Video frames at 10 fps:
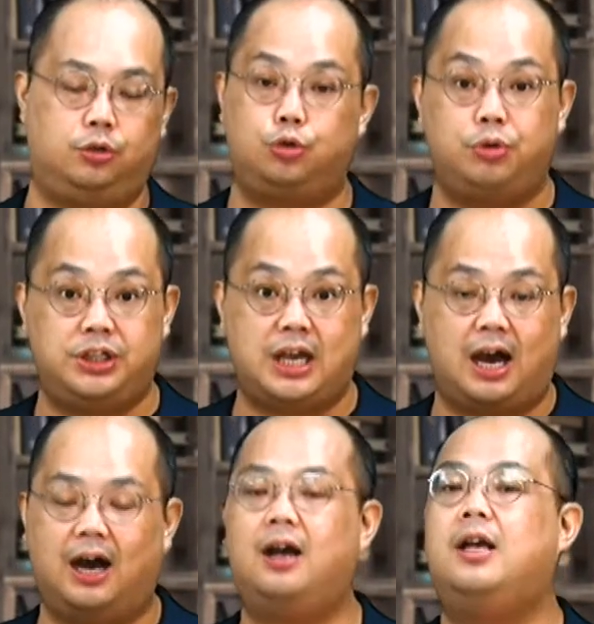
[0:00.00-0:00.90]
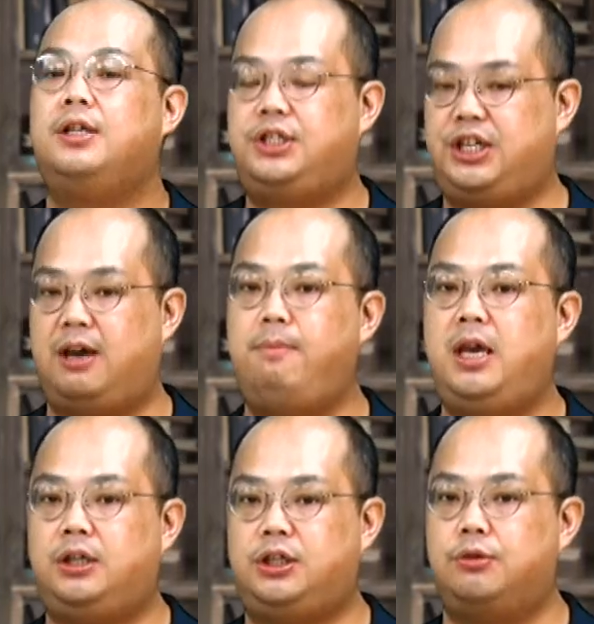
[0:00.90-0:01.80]
注意一下哈。前面
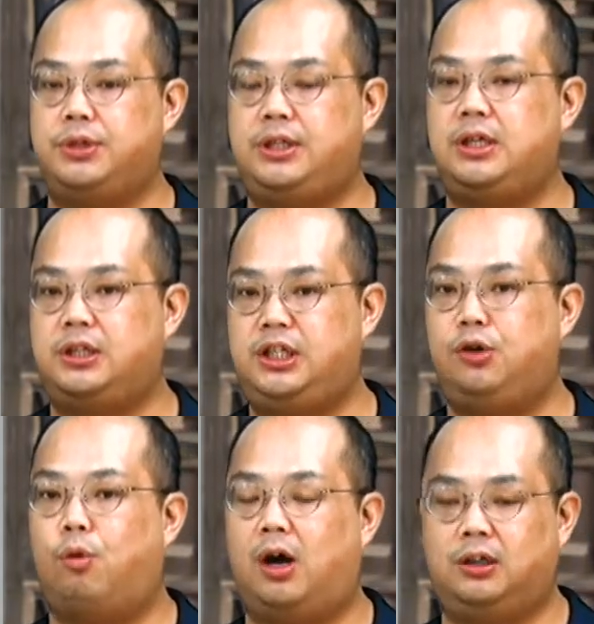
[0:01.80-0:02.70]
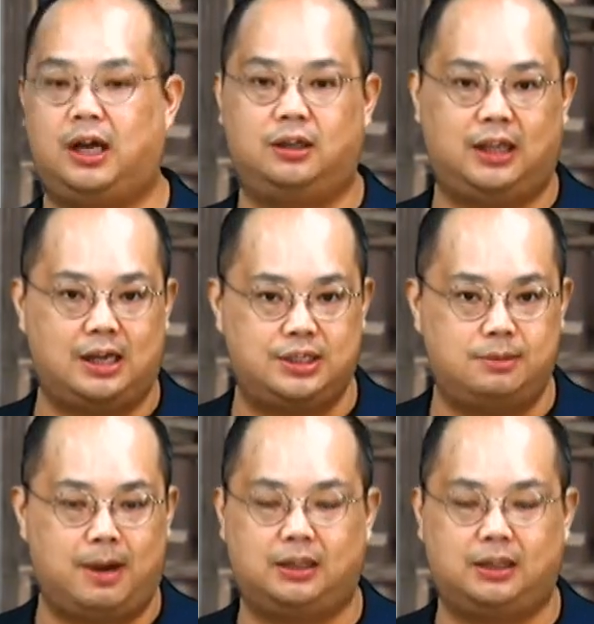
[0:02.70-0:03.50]
已经有四个姓王而当的大司马，